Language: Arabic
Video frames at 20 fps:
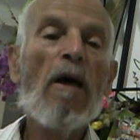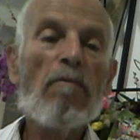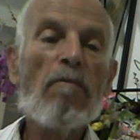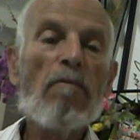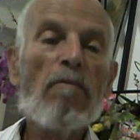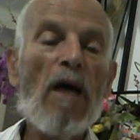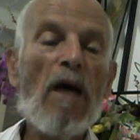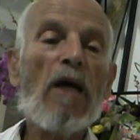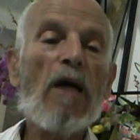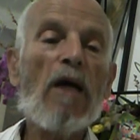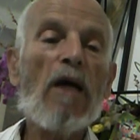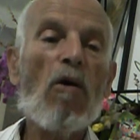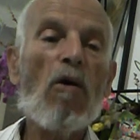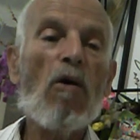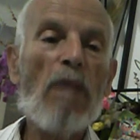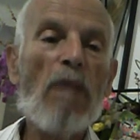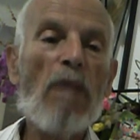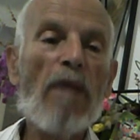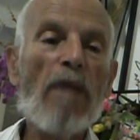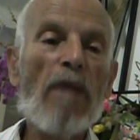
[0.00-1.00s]
معك
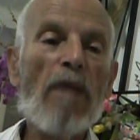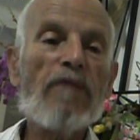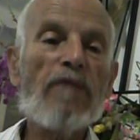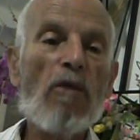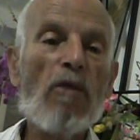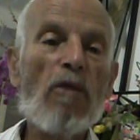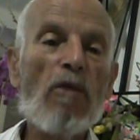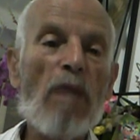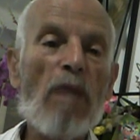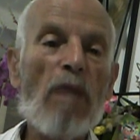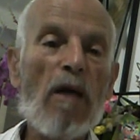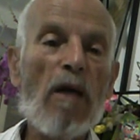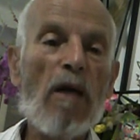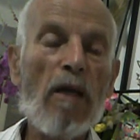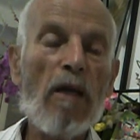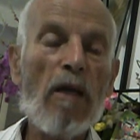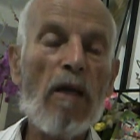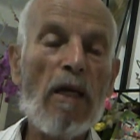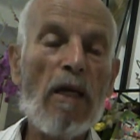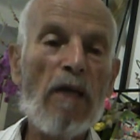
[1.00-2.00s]
ومع نفسه ومع
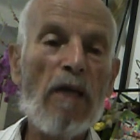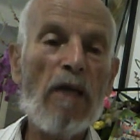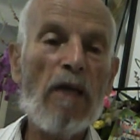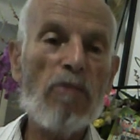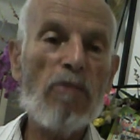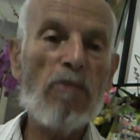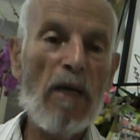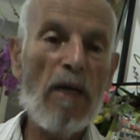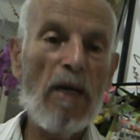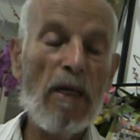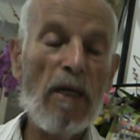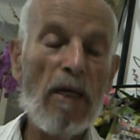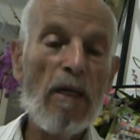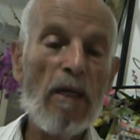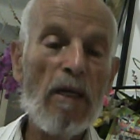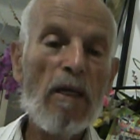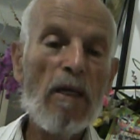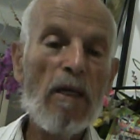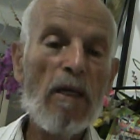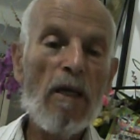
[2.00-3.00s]
خلقك أجمعين
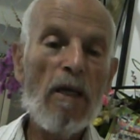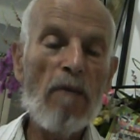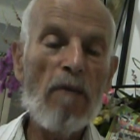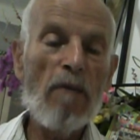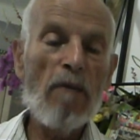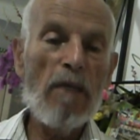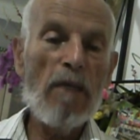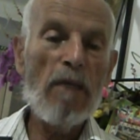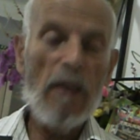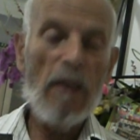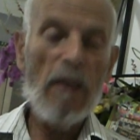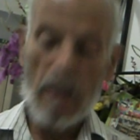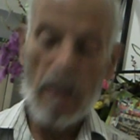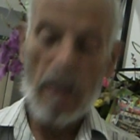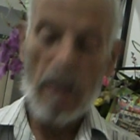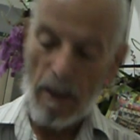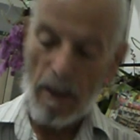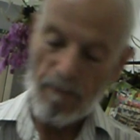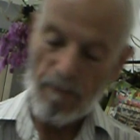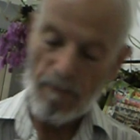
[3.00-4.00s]
أمين يا
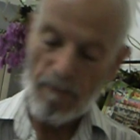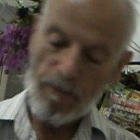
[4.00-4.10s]
كريم